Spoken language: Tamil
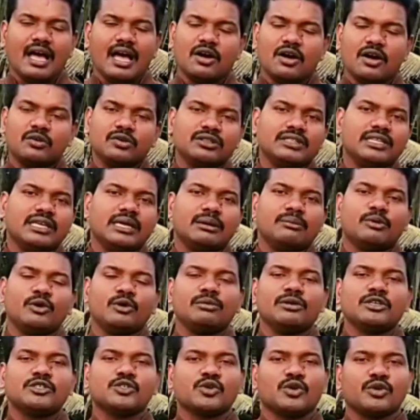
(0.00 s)
அவங்க வந்து
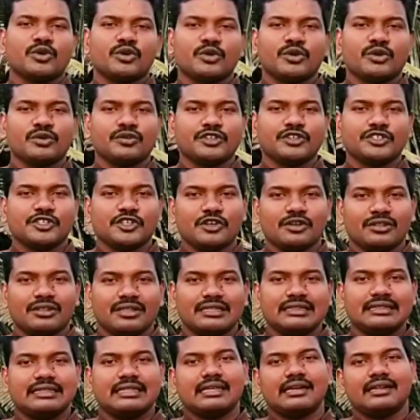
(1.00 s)
எப்போவும் எப்போவுமே சொல்கிற ஒரு விஷயம்
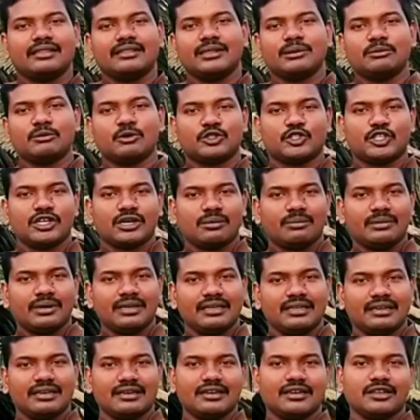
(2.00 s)
தான் திறந்த
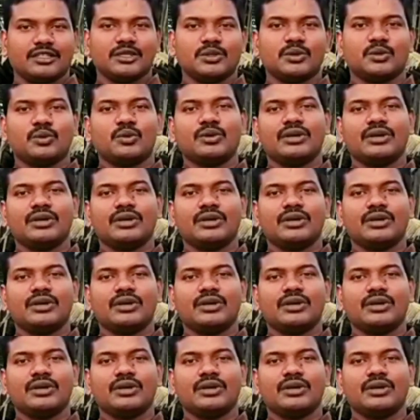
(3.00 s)
புத்தகமாக இருக்கிறது